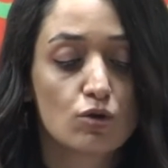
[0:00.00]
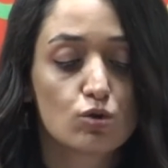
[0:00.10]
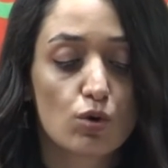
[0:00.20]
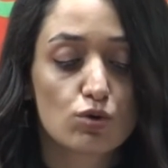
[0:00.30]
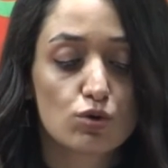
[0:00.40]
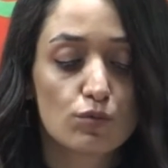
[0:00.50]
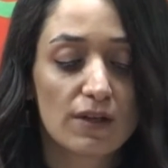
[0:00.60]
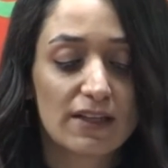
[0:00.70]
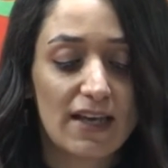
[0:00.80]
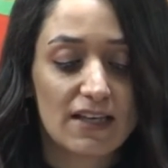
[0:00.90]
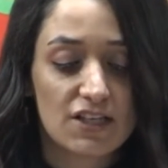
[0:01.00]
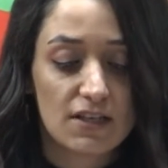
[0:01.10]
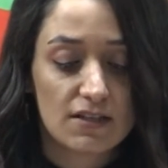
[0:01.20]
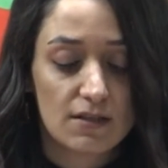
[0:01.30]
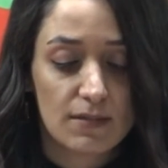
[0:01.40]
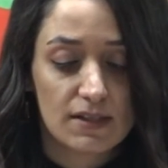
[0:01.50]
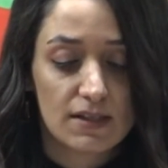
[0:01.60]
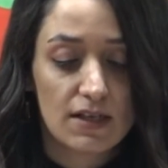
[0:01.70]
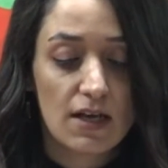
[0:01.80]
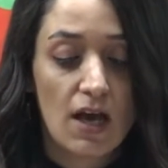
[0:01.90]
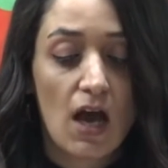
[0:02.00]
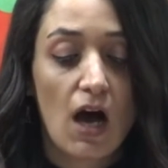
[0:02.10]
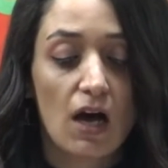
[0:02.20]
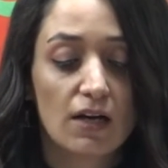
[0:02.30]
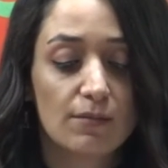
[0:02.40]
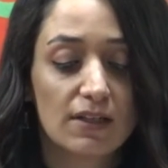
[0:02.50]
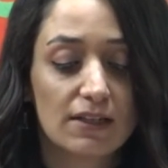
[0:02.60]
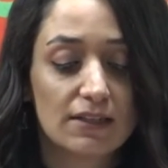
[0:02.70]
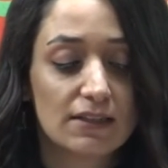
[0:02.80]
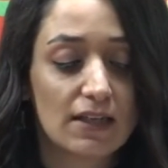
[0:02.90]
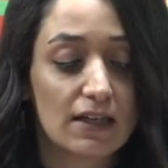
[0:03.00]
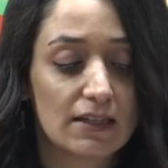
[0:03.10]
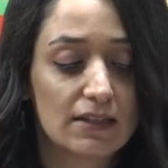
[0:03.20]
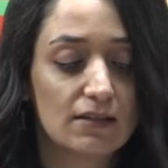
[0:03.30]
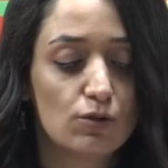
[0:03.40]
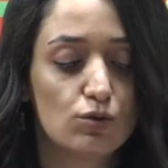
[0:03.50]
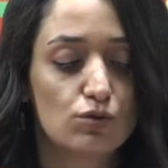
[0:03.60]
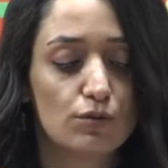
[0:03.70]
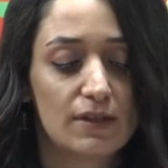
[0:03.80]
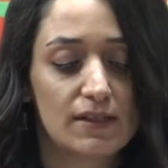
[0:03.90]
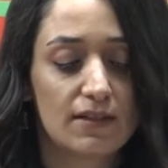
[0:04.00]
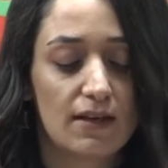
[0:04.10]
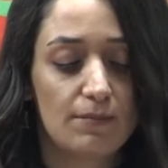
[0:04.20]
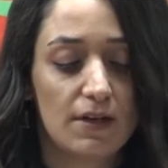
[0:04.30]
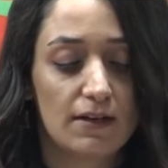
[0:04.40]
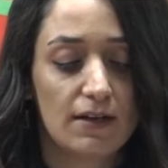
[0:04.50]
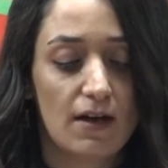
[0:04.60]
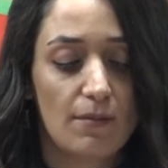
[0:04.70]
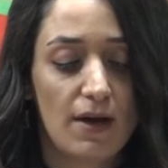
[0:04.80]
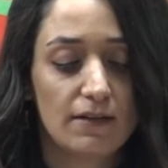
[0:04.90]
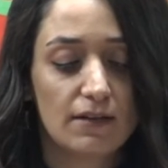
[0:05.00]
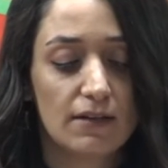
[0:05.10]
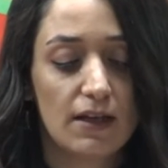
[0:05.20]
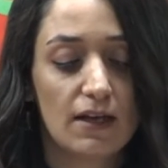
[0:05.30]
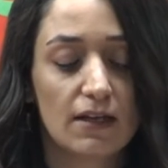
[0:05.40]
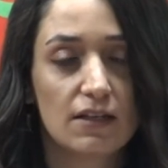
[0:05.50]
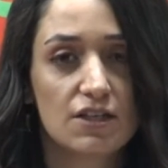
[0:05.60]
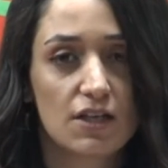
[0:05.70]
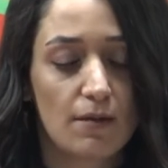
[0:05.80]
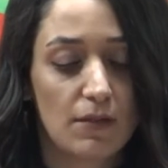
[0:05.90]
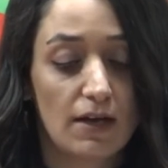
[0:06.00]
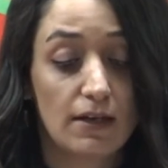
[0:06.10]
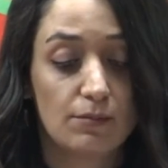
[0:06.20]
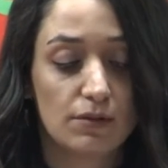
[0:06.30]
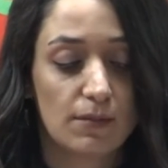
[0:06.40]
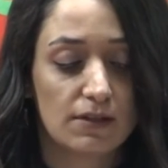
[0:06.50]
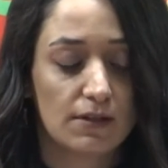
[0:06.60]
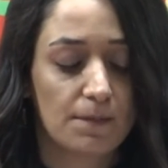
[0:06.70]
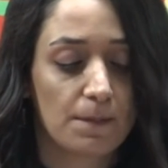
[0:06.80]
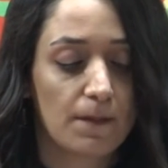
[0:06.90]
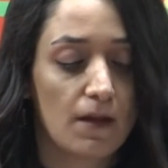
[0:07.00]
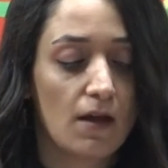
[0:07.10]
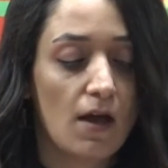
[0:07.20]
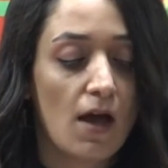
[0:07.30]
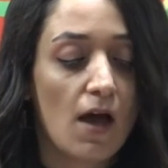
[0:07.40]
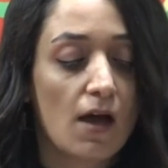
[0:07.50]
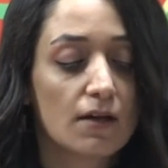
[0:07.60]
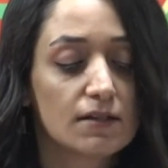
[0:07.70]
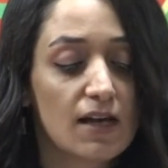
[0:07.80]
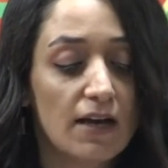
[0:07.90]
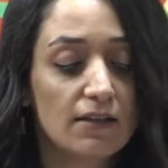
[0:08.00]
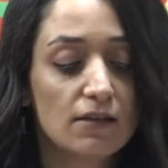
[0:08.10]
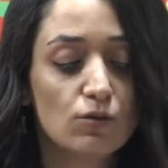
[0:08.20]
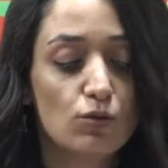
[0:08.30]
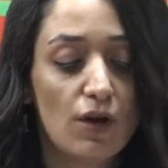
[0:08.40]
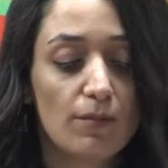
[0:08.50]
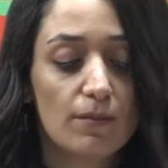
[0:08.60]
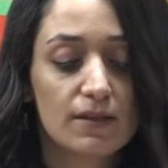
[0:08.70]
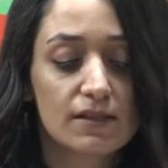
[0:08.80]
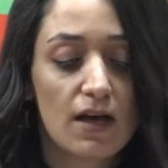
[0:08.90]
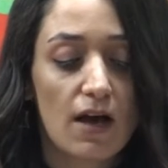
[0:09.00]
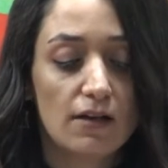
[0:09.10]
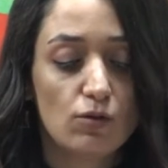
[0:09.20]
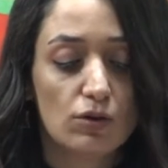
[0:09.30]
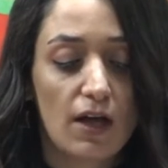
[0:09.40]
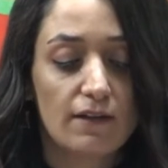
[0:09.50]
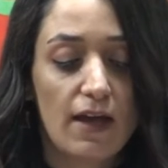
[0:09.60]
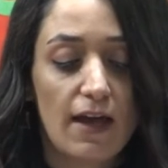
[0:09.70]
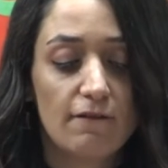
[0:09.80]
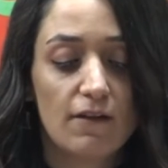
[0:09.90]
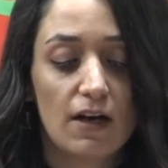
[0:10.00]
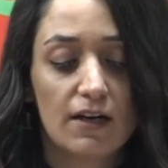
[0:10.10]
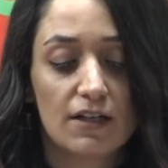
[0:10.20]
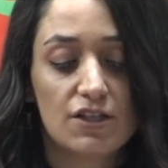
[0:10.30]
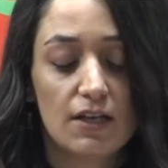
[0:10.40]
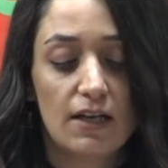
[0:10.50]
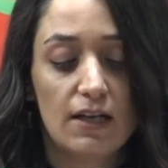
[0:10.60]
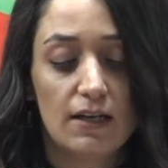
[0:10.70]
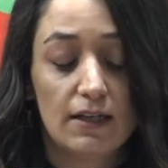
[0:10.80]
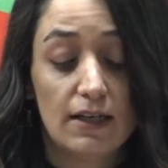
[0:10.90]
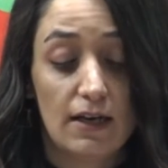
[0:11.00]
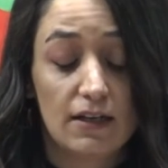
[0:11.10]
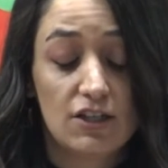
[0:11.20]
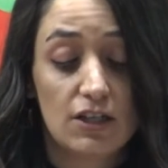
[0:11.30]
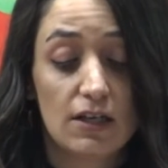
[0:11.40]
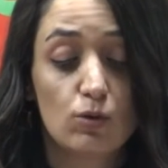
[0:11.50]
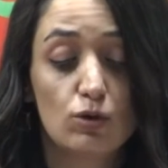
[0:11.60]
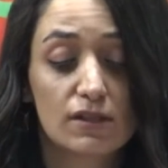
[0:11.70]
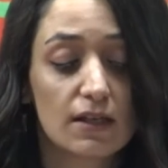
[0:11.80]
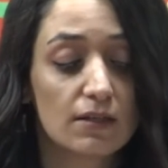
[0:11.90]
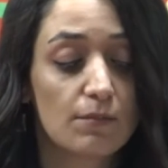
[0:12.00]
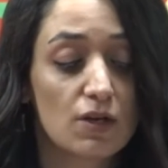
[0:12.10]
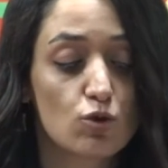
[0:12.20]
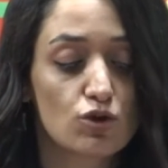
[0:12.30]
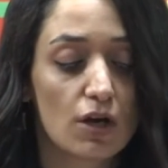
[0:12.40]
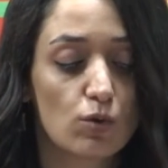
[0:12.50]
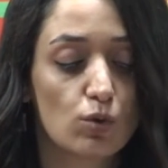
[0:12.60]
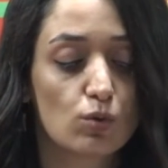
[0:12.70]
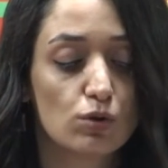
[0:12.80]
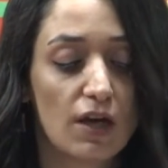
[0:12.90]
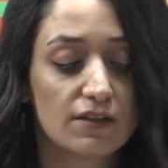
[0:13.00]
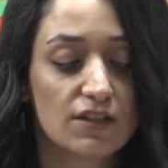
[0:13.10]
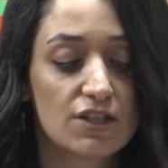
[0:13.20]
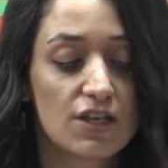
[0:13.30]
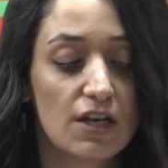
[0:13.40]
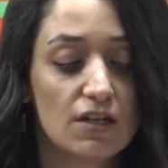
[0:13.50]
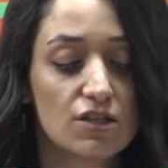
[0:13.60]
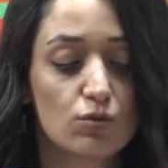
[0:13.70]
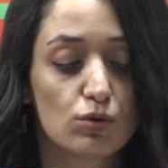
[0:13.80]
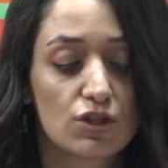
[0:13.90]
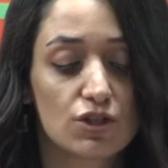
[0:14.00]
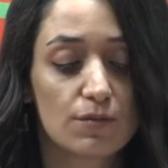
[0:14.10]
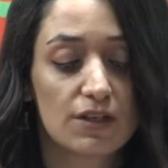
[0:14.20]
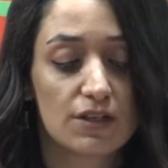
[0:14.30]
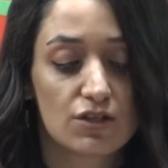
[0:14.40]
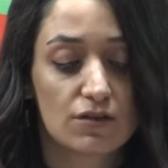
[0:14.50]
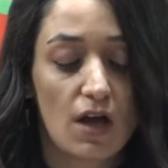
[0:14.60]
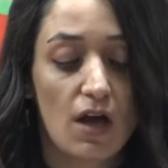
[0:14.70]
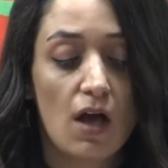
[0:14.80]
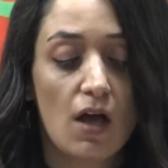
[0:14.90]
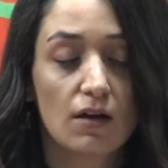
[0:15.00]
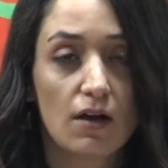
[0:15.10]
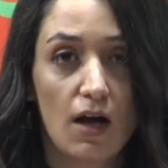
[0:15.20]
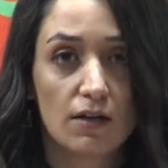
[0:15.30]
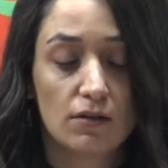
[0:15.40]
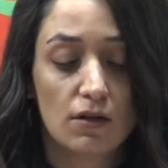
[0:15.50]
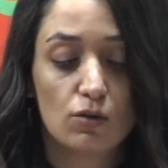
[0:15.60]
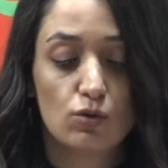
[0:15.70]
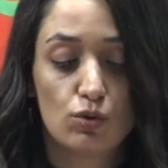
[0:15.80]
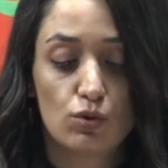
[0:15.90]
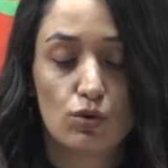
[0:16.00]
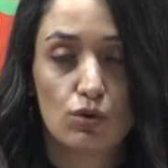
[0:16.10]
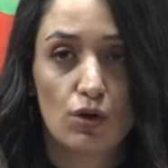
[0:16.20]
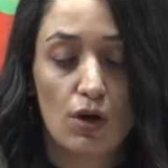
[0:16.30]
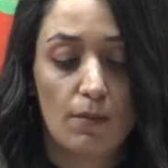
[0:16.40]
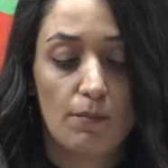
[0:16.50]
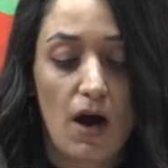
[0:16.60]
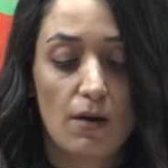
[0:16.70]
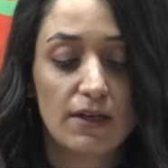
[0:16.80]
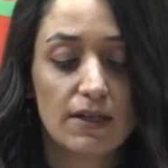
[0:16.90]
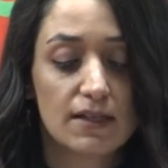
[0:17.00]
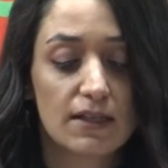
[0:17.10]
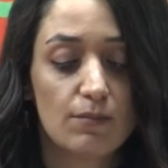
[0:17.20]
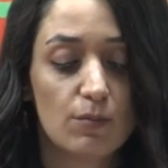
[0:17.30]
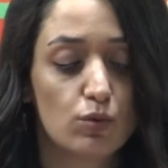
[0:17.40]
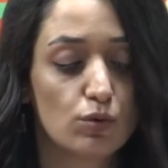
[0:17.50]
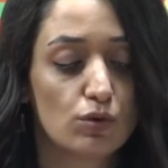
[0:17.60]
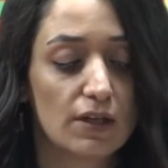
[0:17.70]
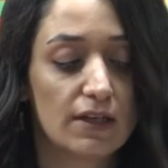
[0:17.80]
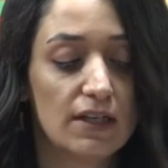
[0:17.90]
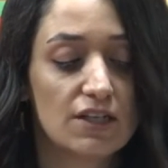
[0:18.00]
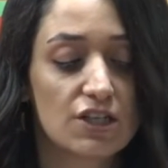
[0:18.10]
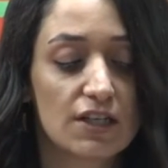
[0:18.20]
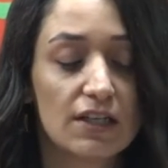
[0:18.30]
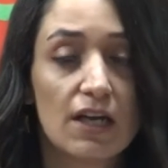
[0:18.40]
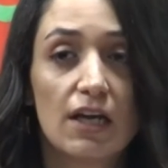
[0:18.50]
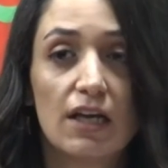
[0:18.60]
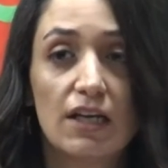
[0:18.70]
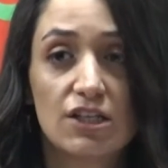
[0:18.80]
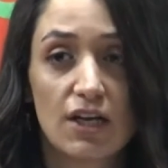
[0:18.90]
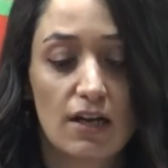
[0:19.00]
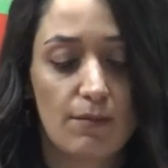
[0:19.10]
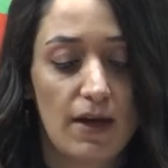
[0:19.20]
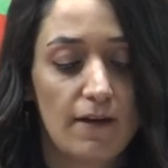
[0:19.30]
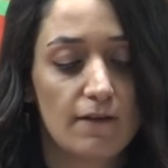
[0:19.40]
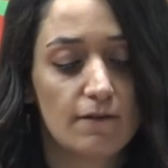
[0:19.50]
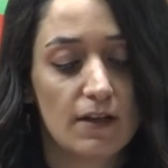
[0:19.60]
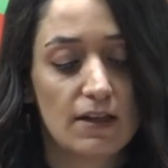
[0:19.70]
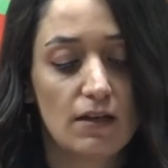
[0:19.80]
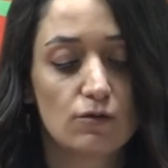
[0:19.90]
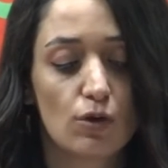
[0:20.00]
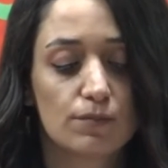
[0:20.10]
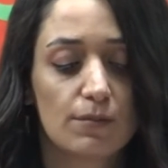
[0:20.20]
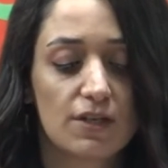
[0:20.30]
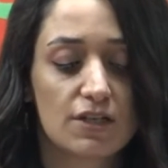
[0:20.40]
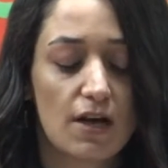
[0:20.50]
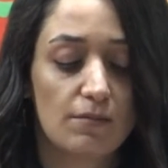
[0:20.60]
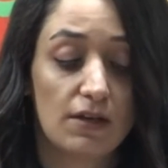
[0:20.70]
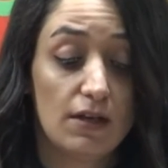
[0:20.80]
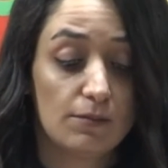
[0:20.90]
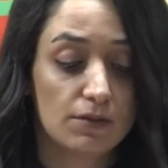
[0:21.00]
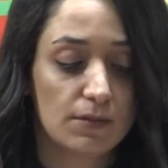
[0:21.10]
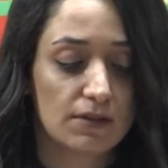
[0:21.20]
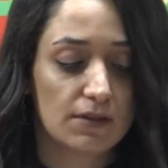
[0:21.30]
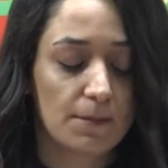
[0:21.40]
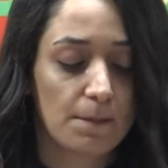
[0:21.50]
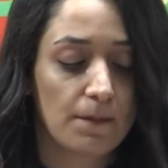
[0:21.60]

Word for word: Soruşturmanın genişletilmesi, aramaların karada da yürütülmesi taleplerine rağmen gerekli işlemler yapılmadı. Zaynal'ın üvey babasına ait olan ev ve araç ile, araç ile Gülistan'ın 5 Ocak günü kullandığı şehir içi ulaşım aracında kan, tükürük, parmak izi gibi bulgulara ilişkin inceleme ve delil toplama işlemleri yapılmadı.